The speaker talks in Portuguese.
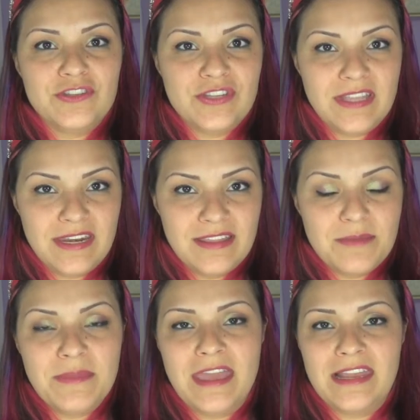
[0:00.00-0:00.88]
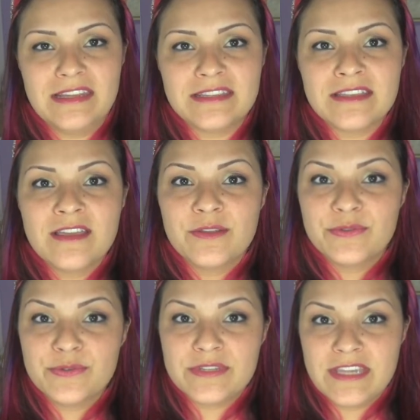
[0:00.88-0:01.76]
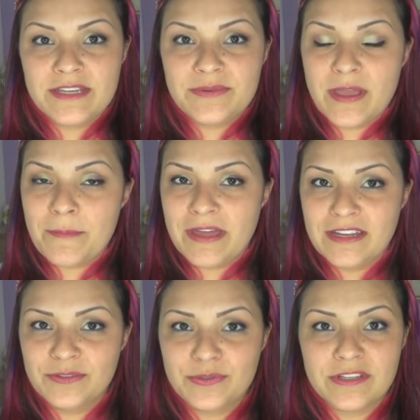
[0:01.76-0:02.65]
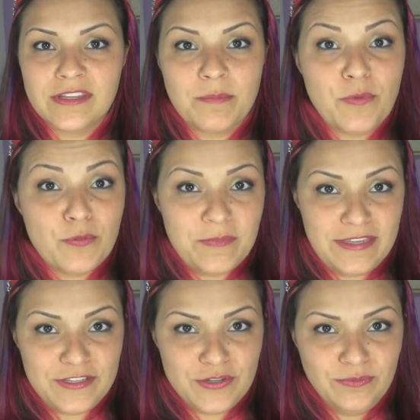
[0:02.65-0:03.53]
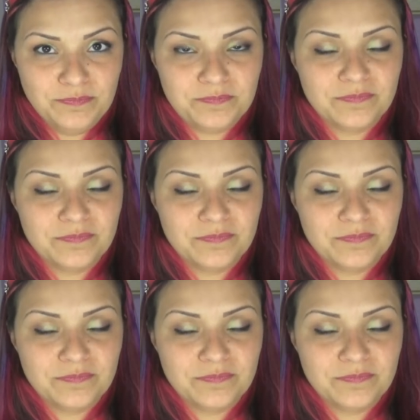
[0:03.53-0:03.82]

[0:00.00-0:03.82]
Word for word: de 30 ml do Serum Reparador da Paul Mitchell.